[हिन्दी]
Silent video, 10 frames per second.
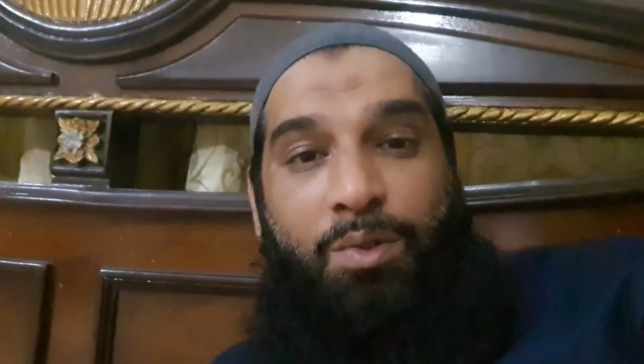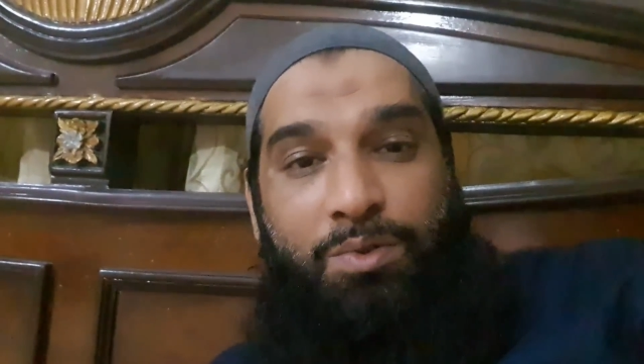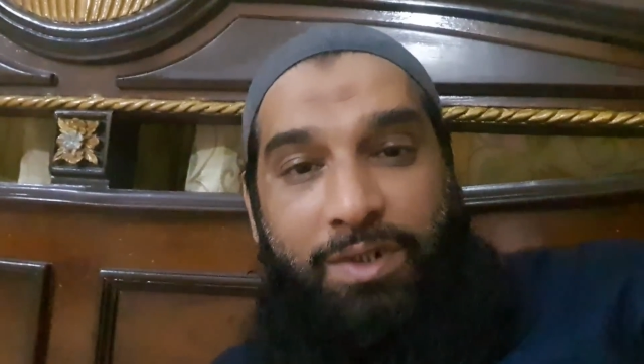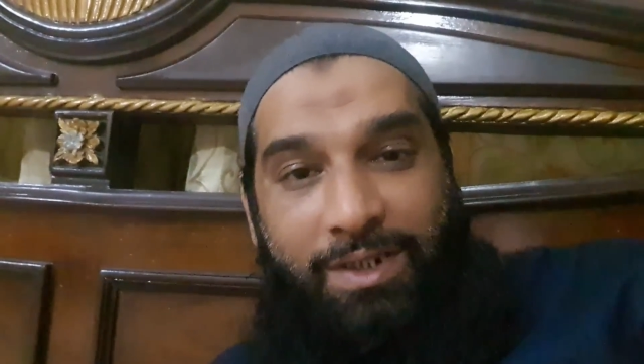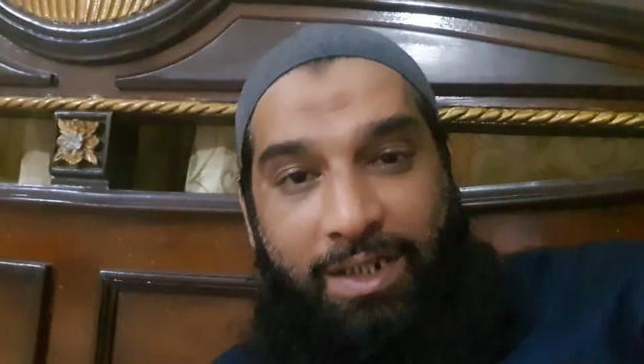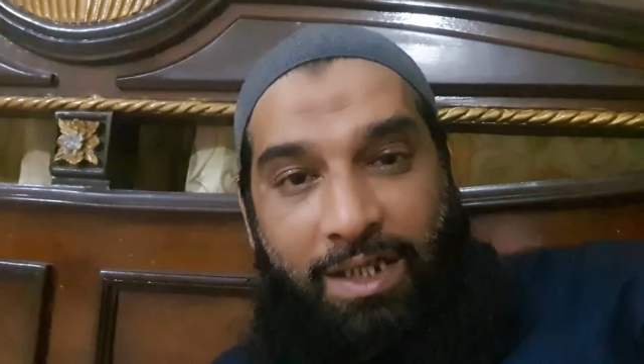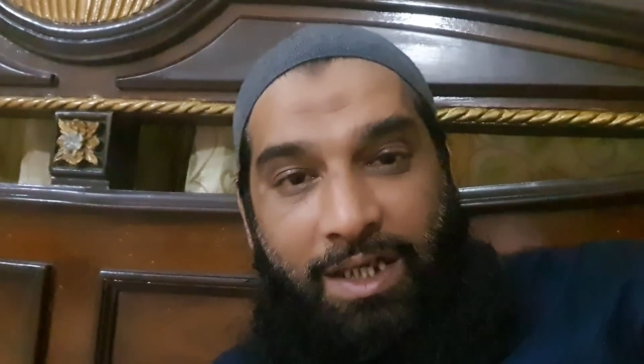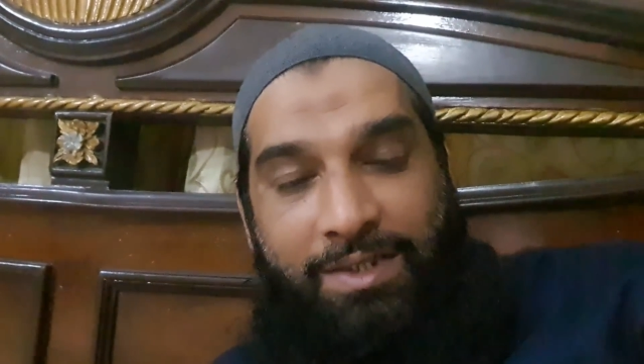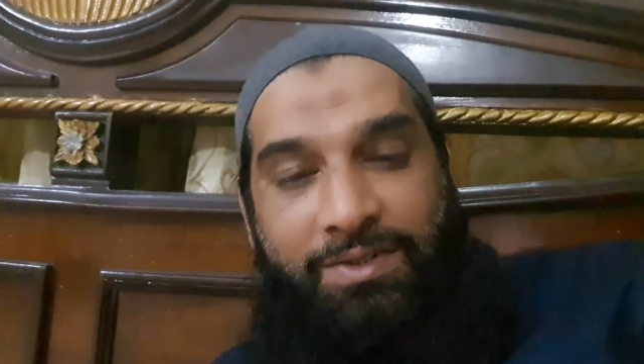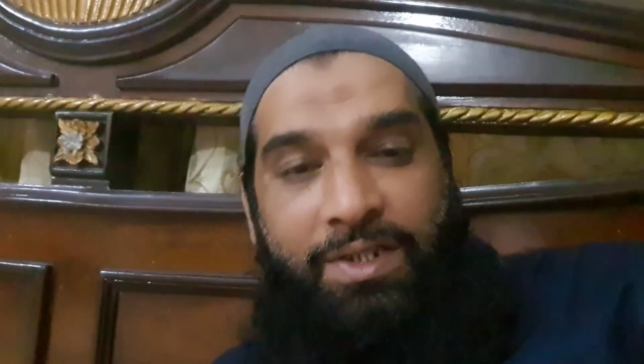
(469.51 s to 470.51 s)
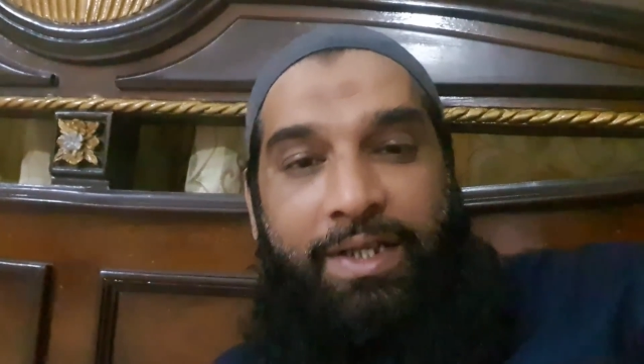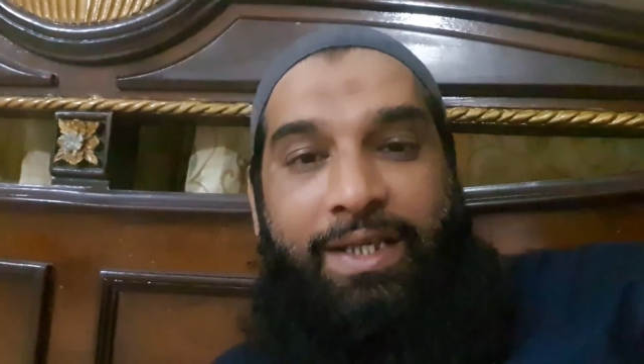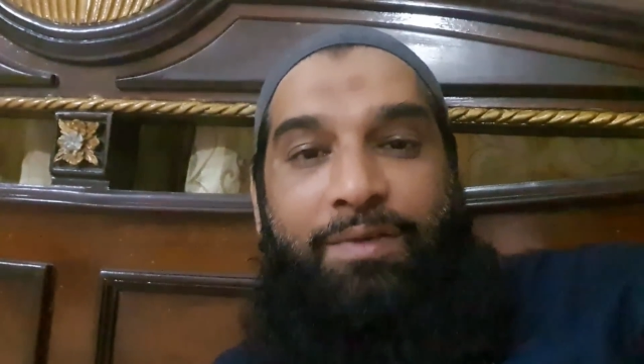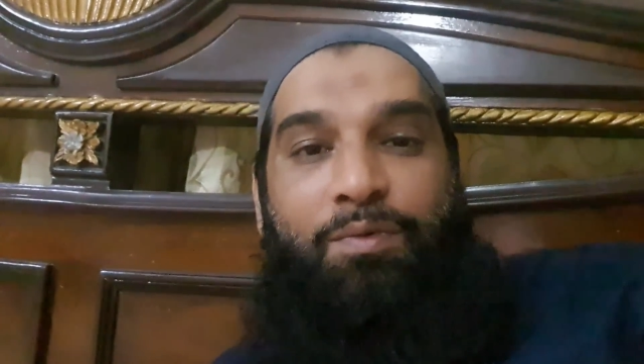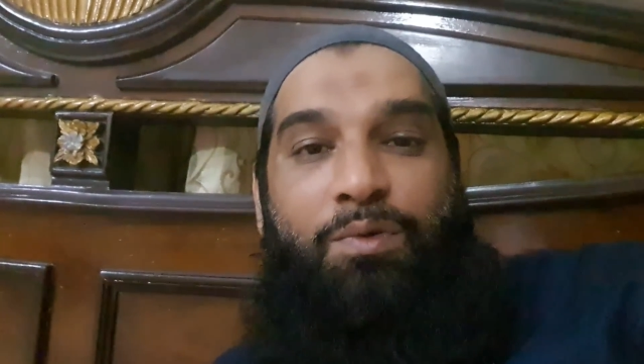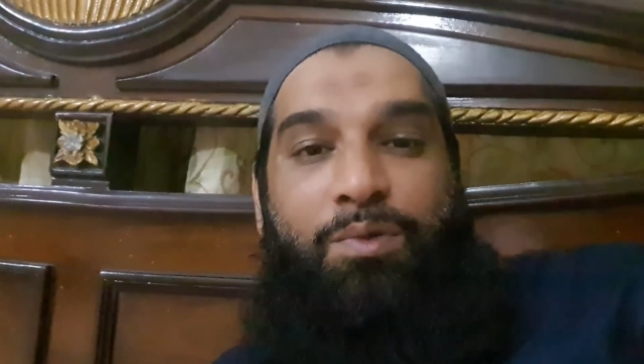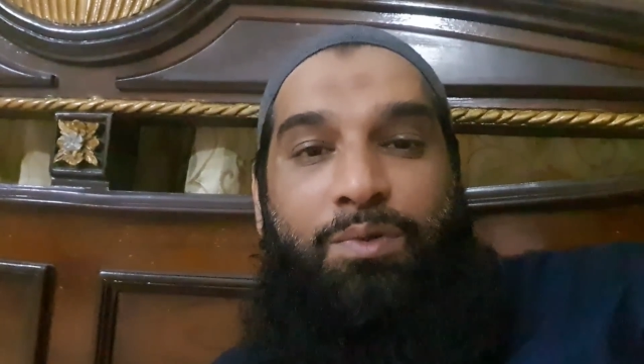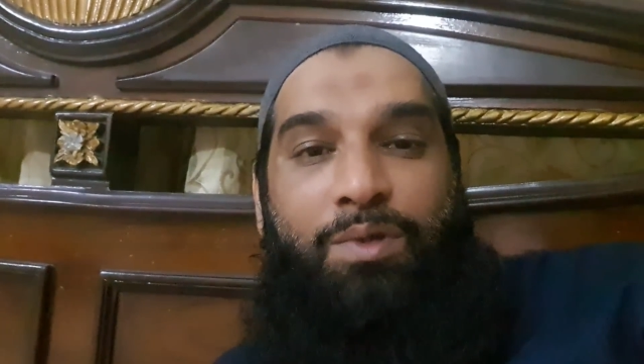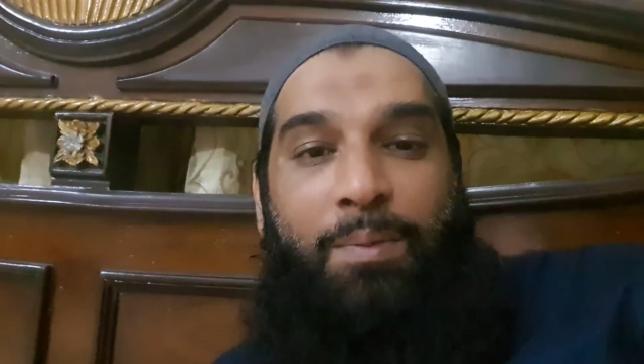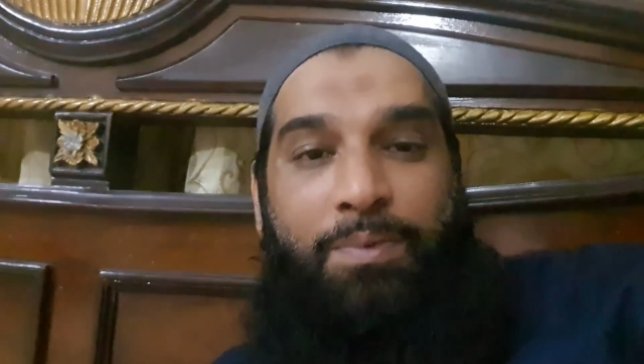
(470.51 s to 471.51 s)
उनसे दरख्वास्त है कि वो
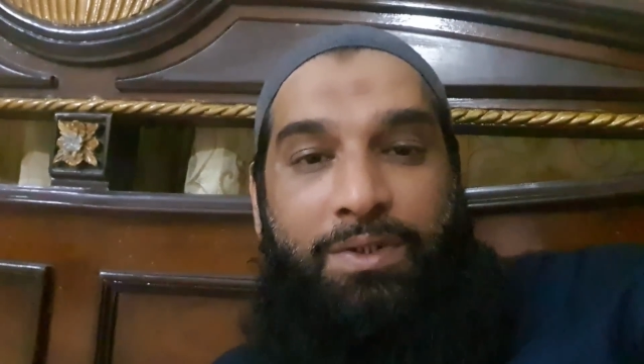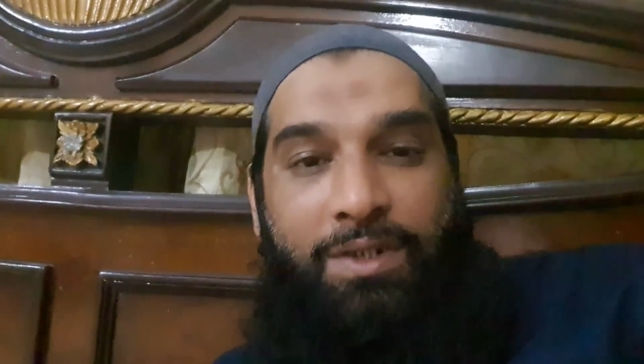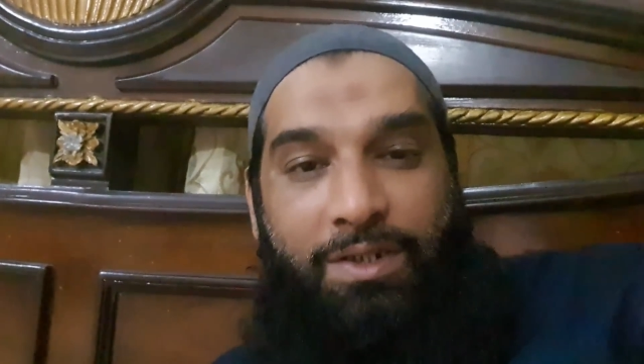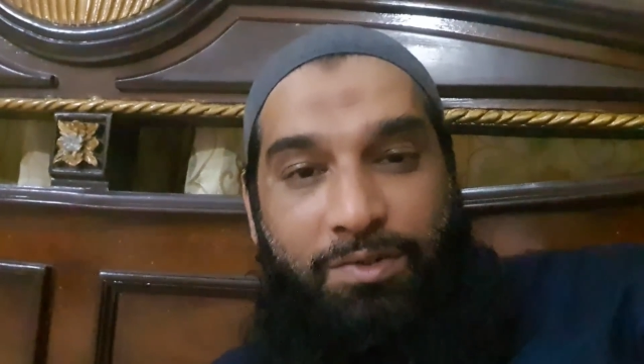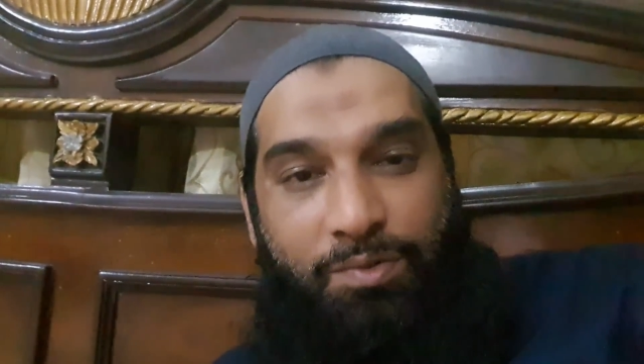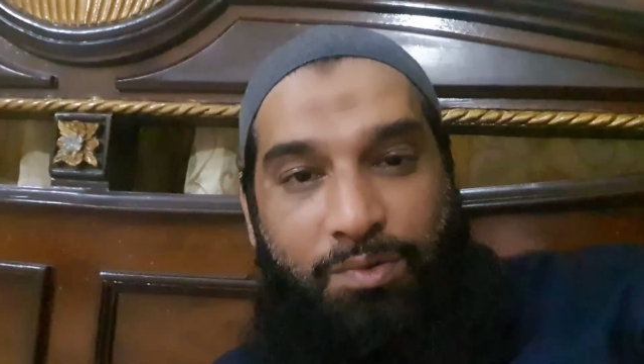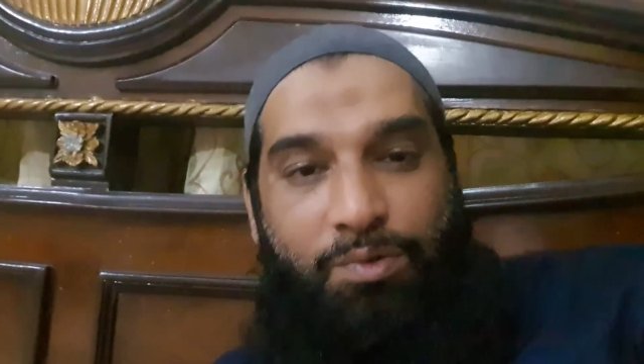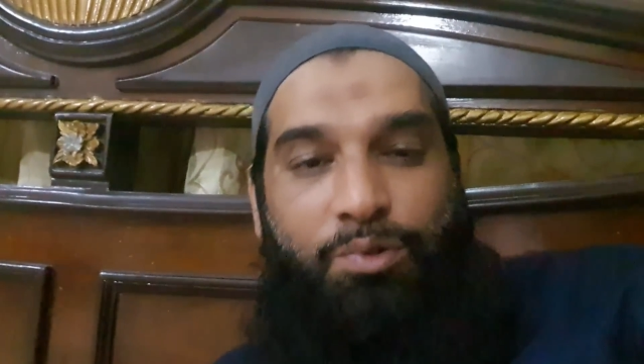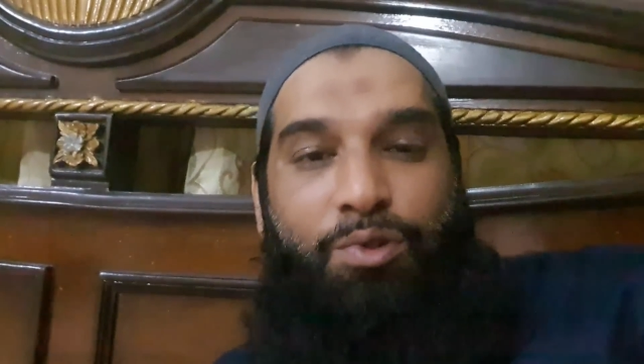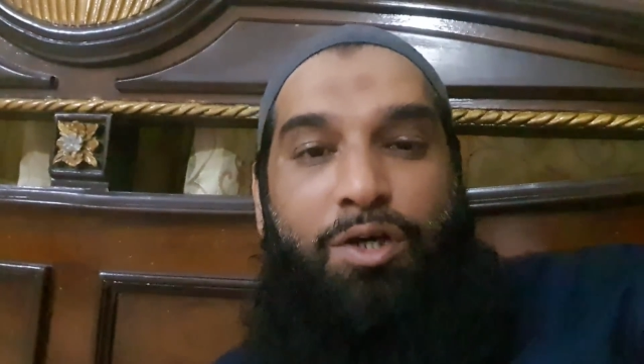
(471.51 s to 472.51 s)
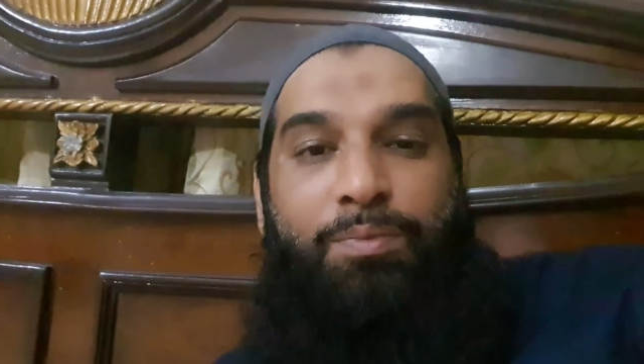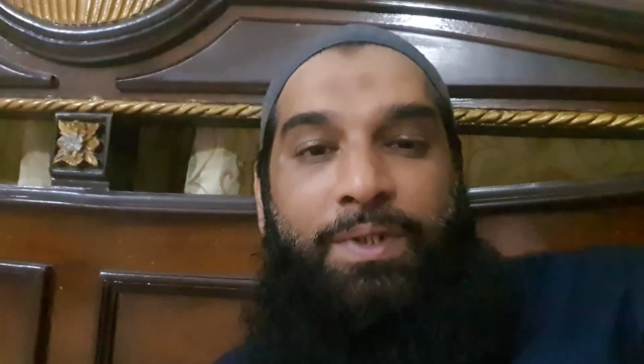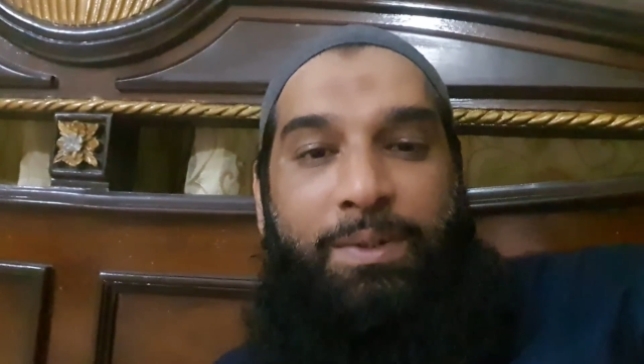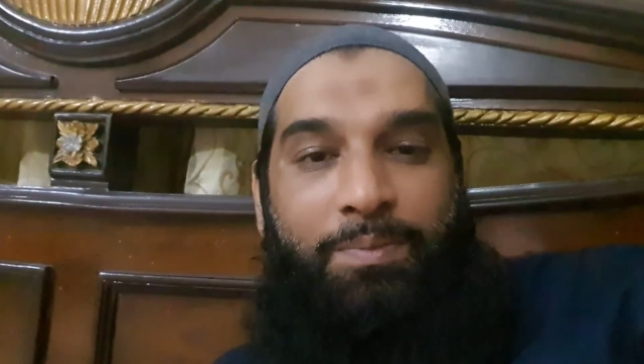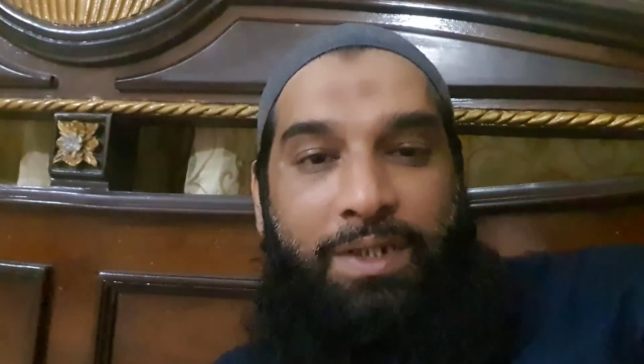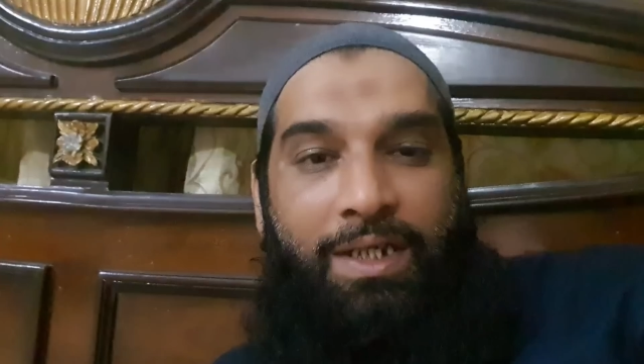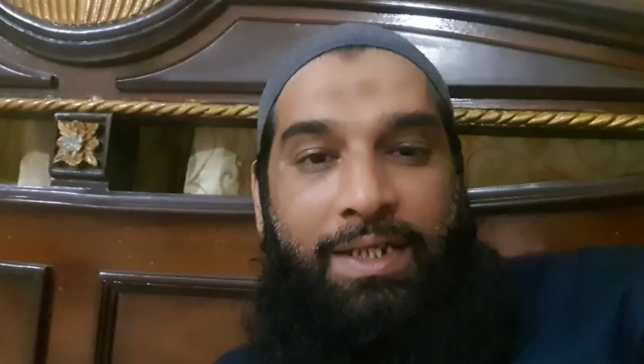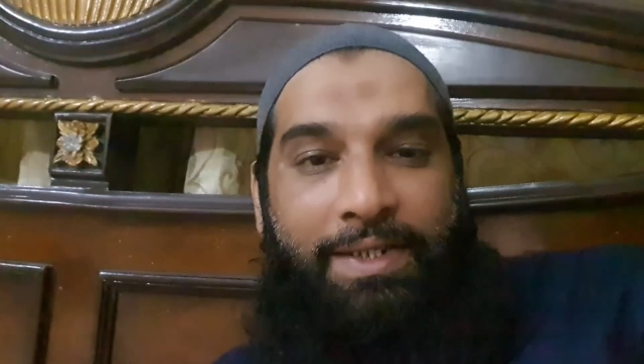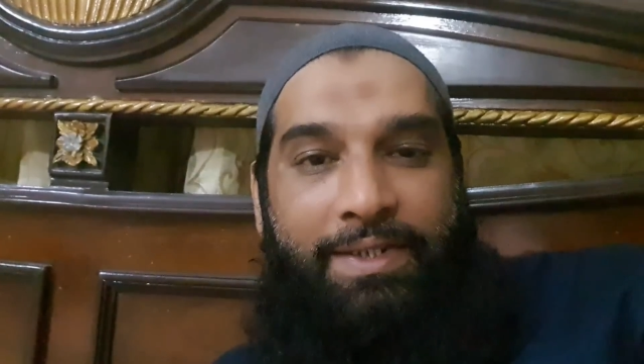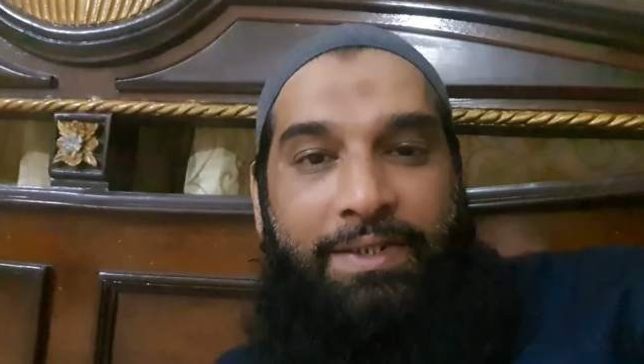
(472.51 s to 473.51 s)
अपने तजस को दुआओं में तब्दील
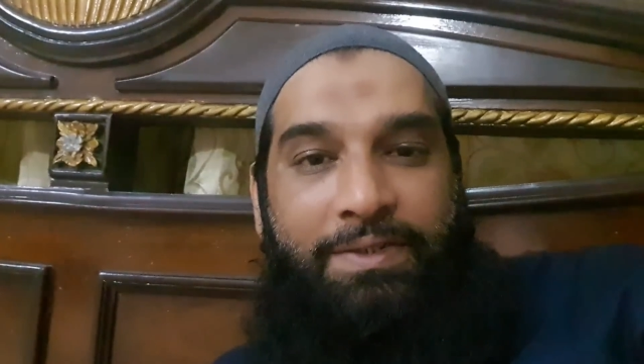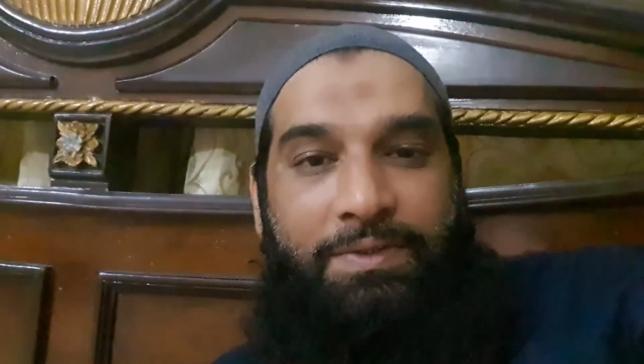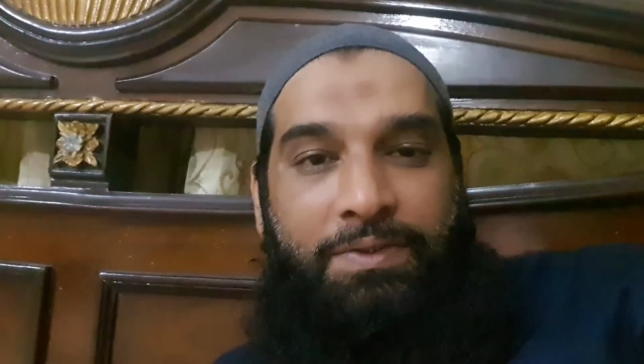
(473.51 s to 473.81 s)
कर दें